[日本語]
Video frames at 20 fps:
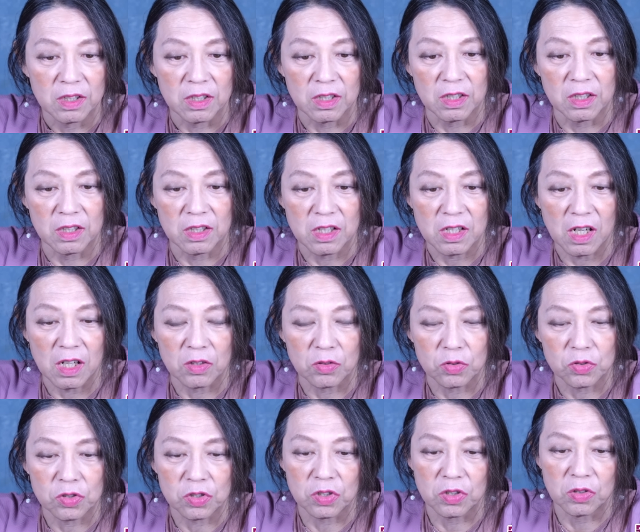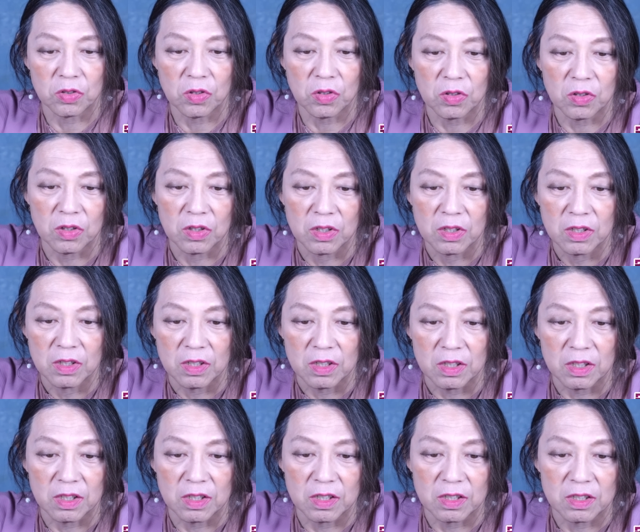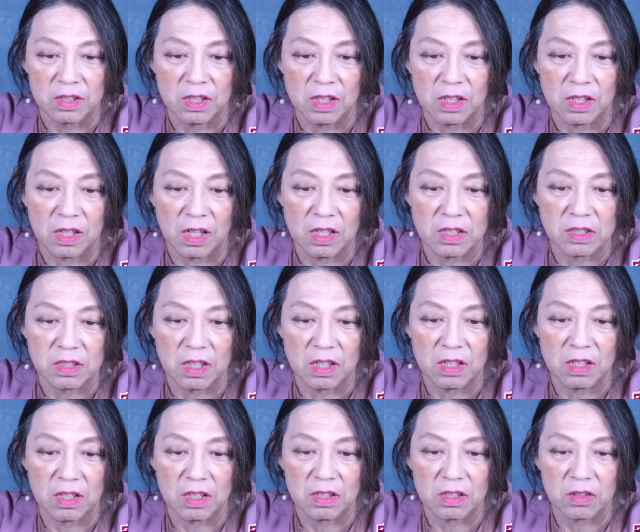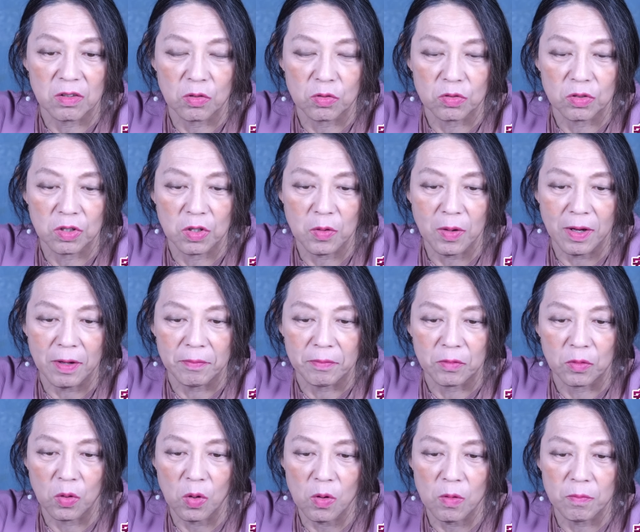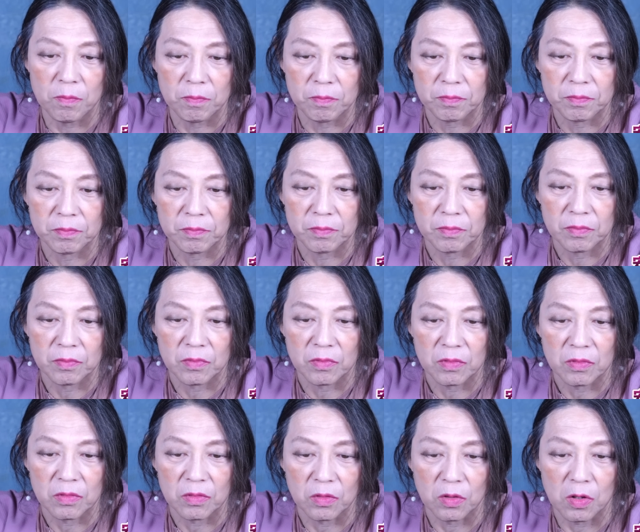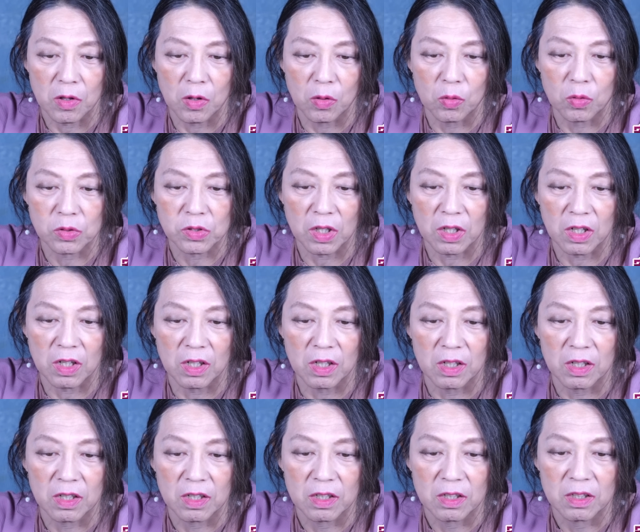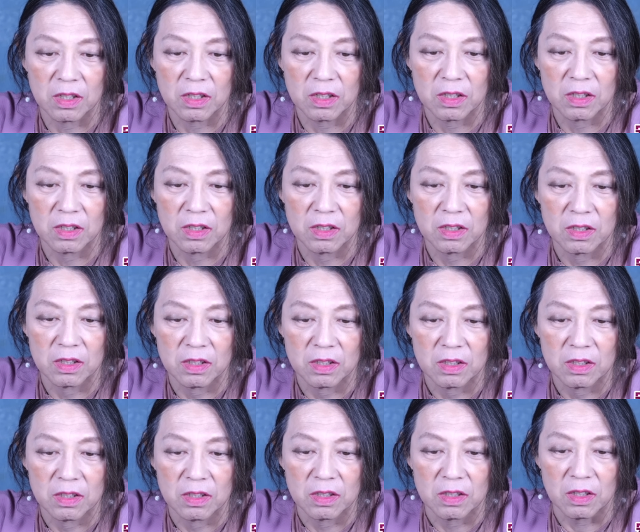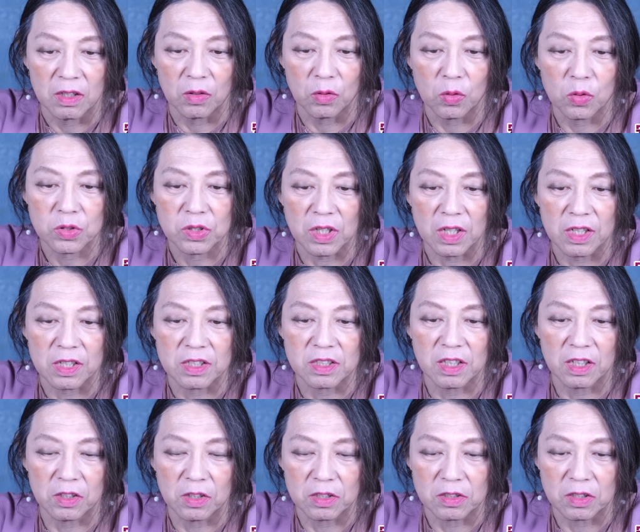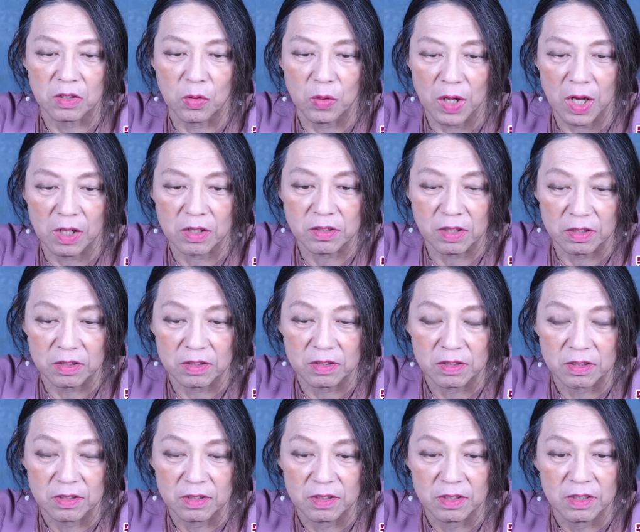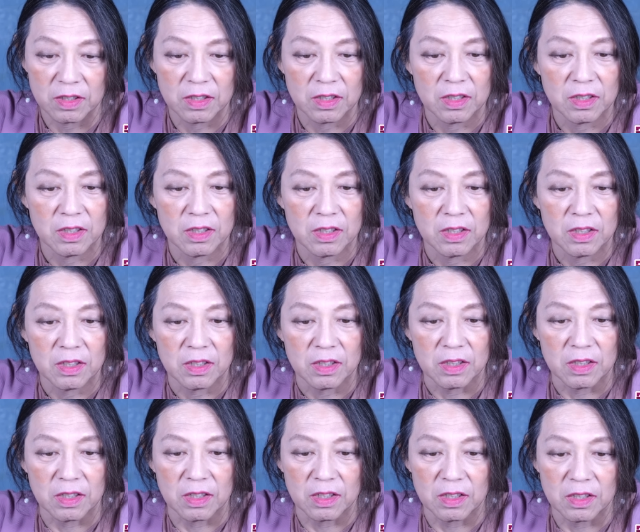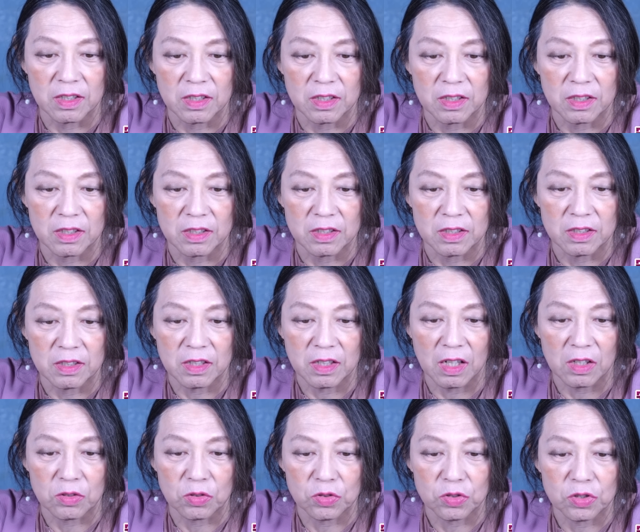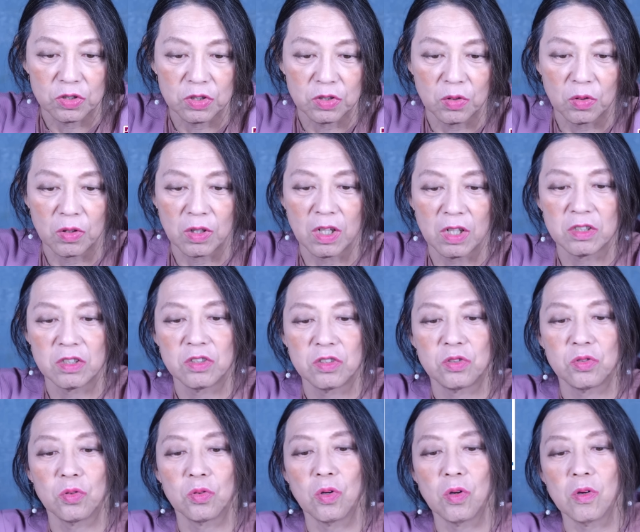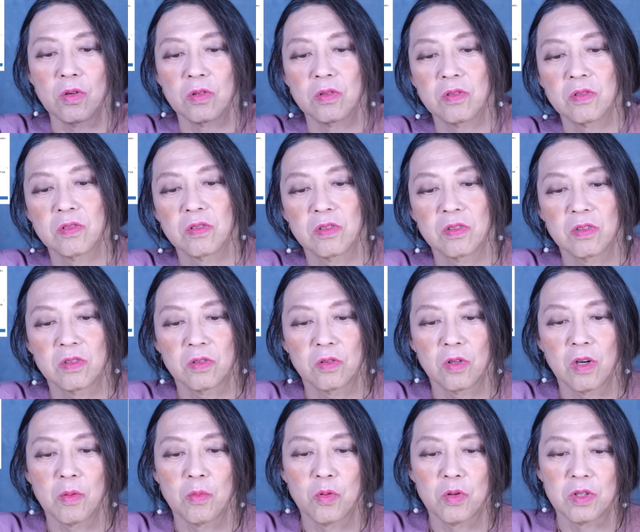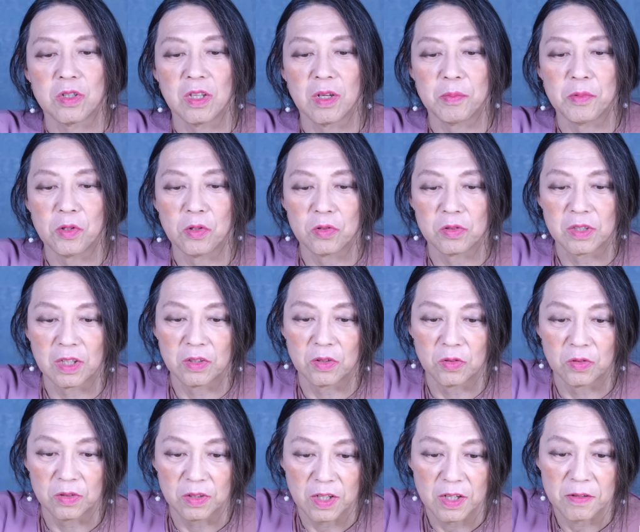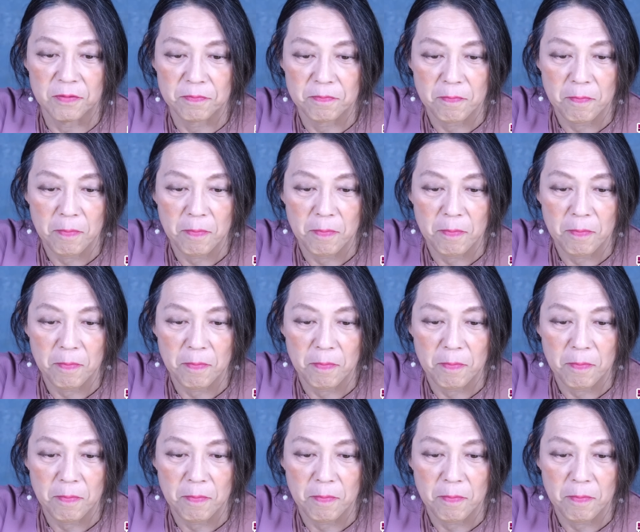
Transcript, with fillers: えー、二階俊弘の、えー、政界戦国秘話5。これは大阪、大下英二さんのやつ500冊。で、二階俊弘幹事長論。これは森田稔さんの方ね。